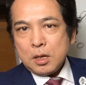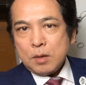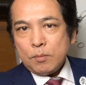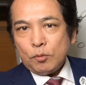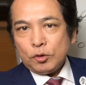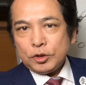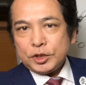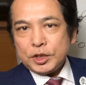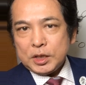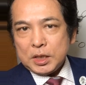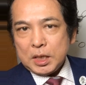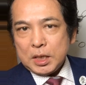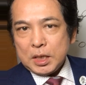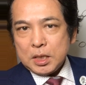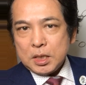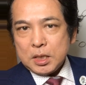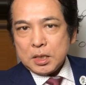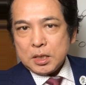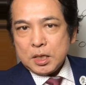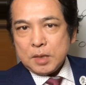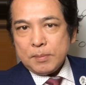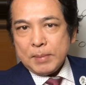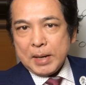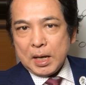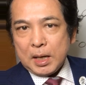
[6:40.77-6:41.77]
もし
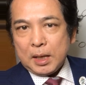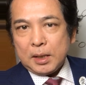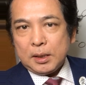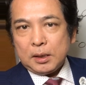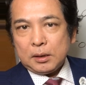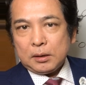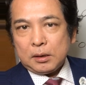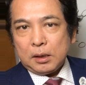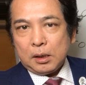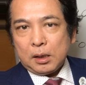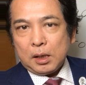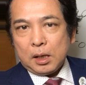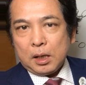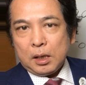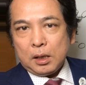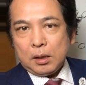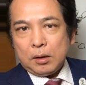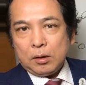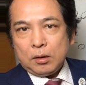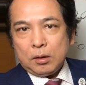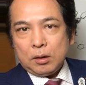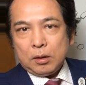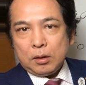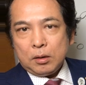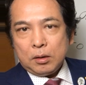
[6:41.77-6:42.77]
今あなたが
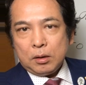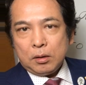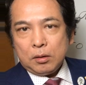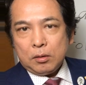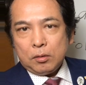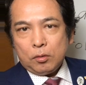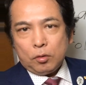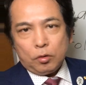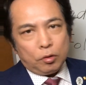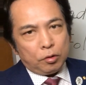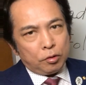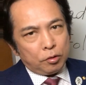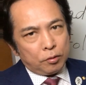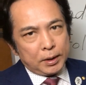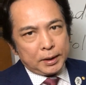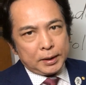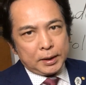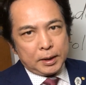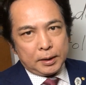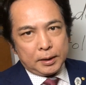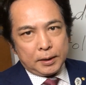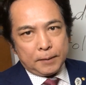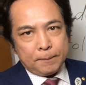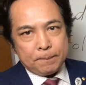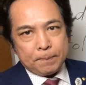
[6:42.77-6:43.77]
フォロワー
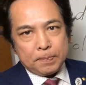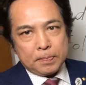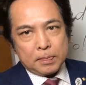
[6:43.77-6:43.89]
だな